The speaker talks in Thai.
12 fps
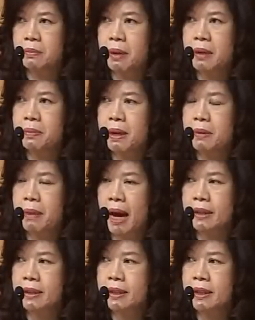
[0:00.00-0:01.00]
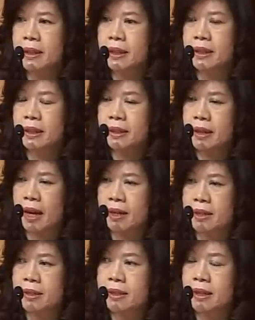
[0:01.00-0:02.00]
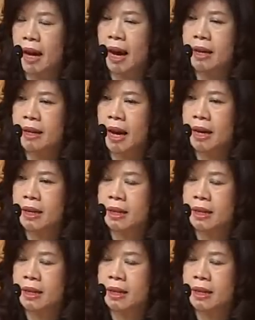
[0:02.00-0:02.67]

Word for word: เป็นปริมาณที่ถ้าเกิดซื้อขายใน